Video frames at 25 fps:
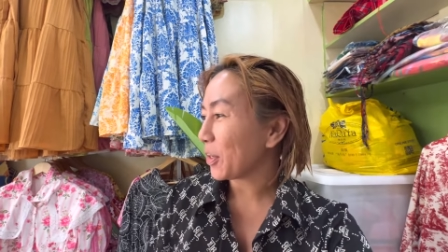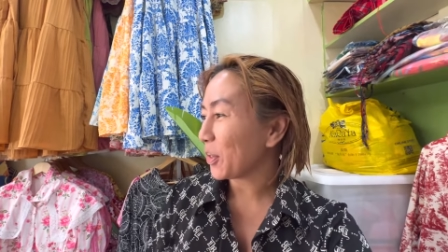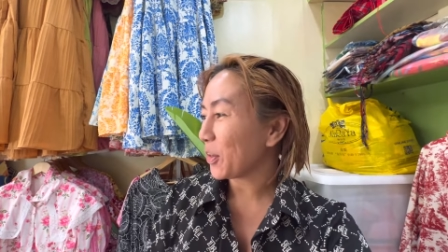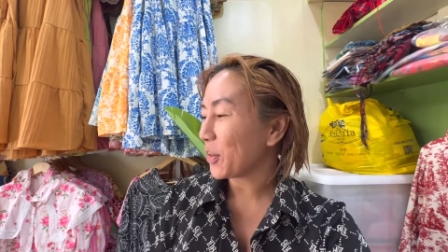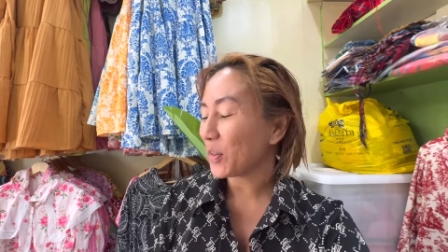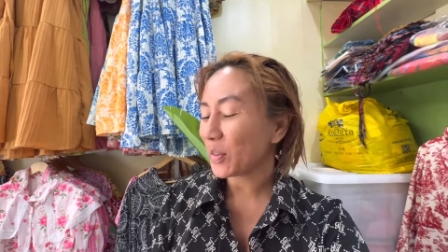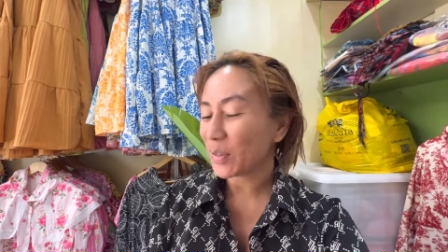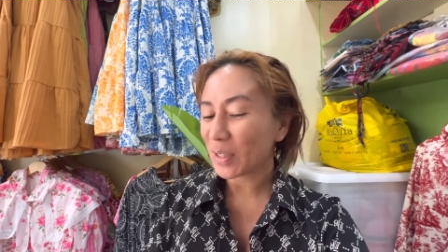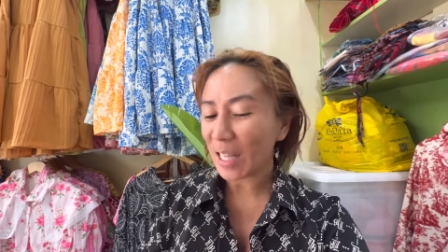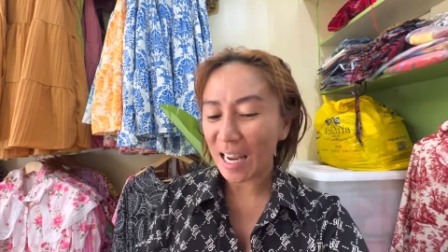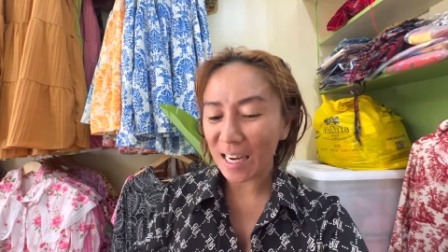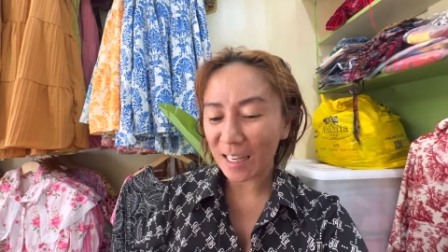
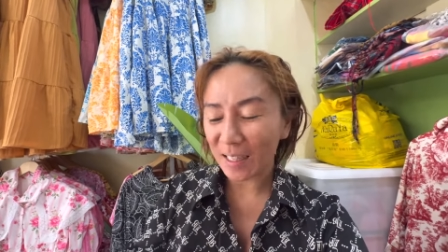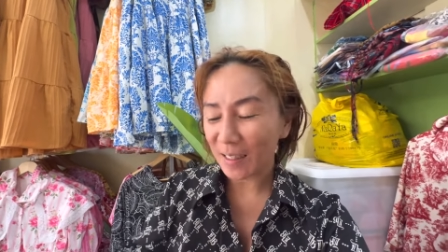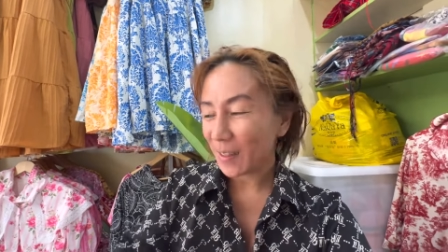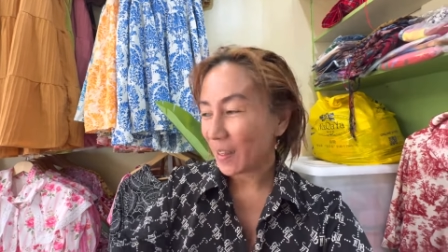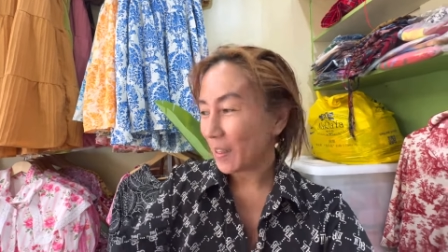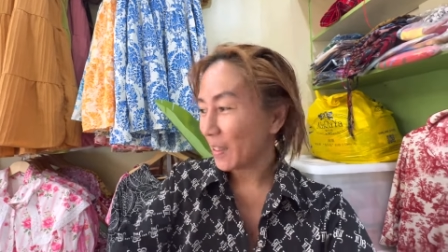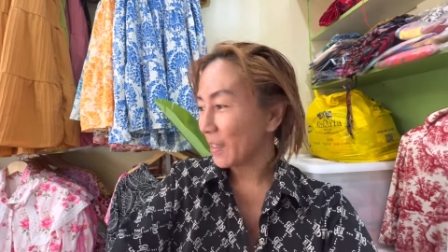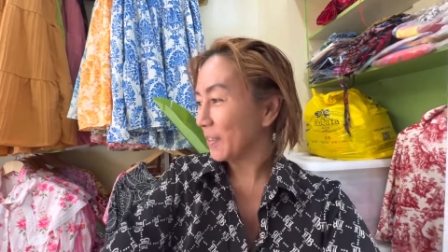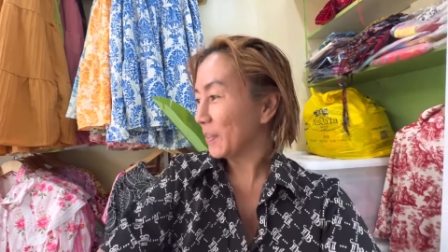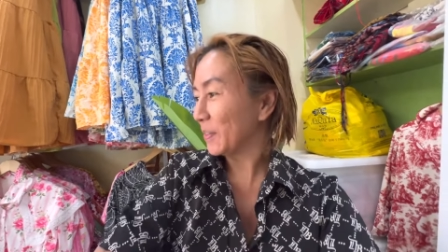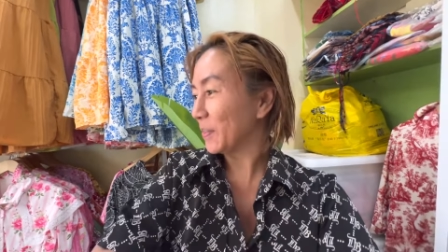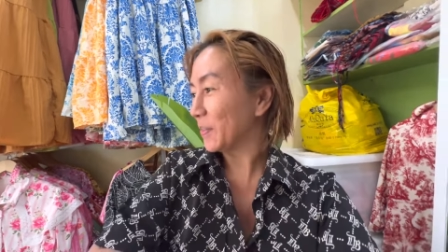yung
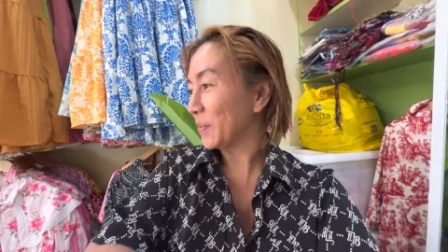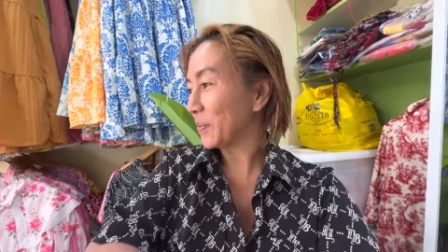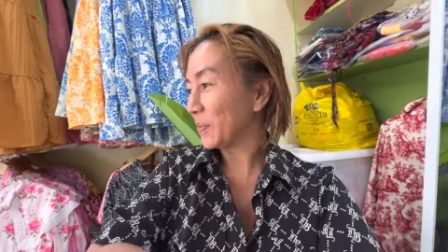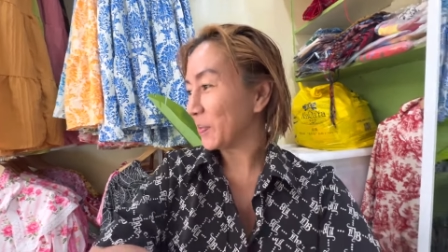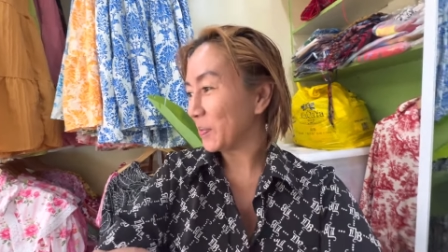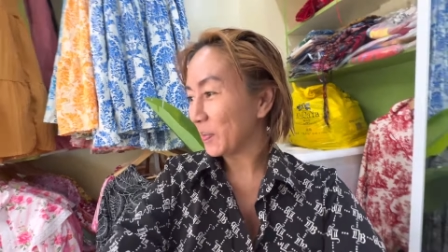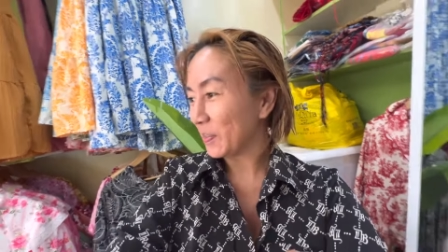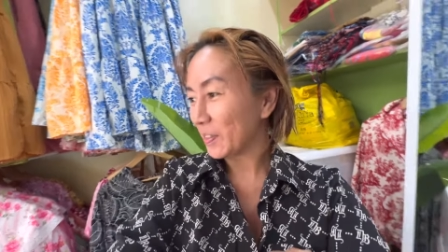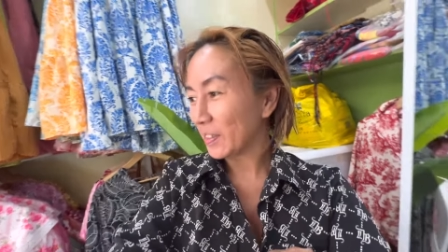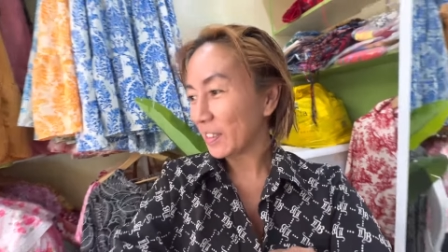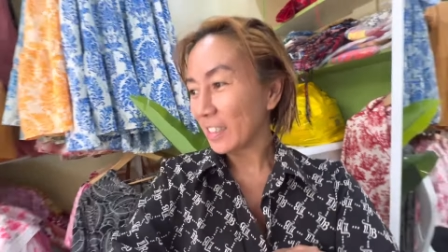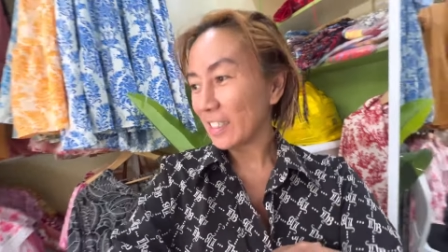tapos
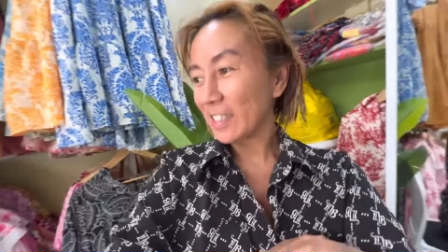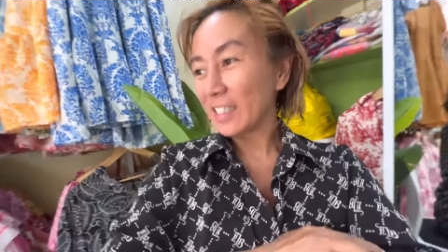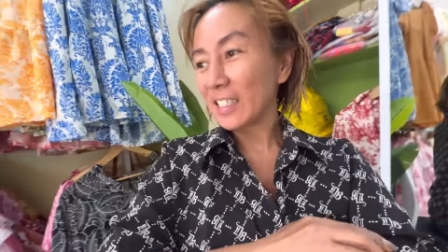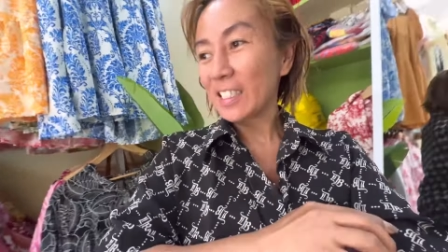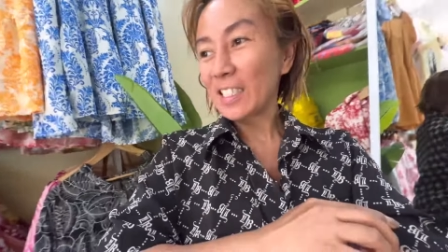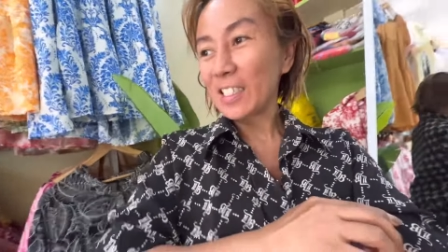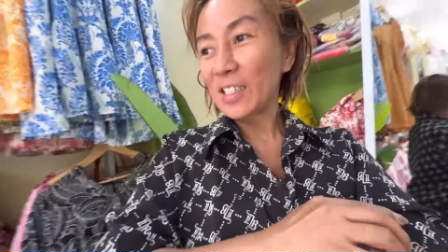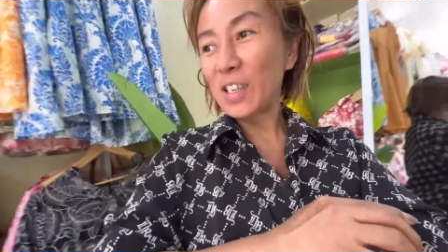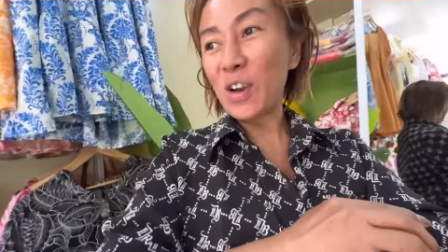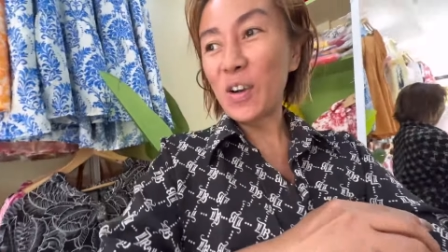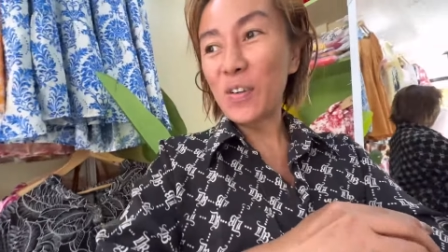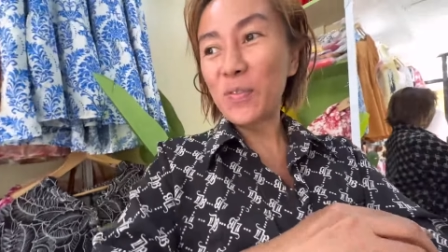coffee
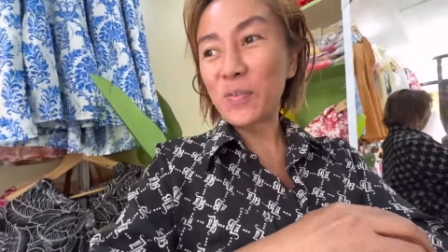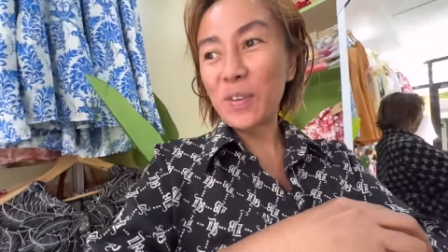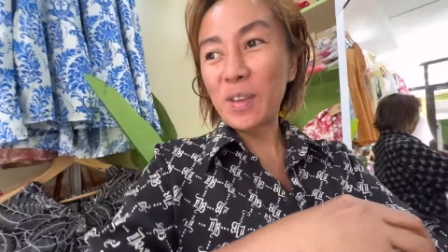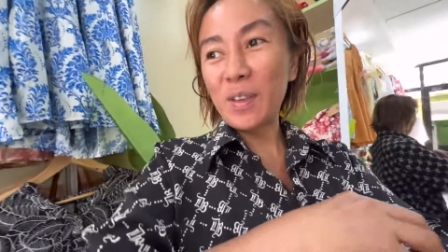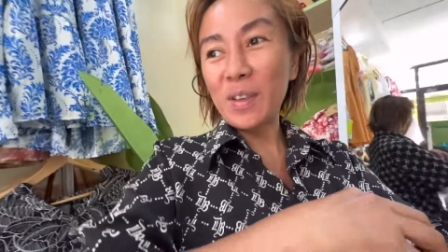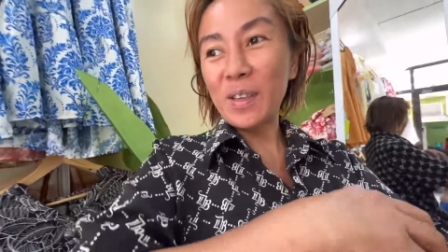meat, coffee.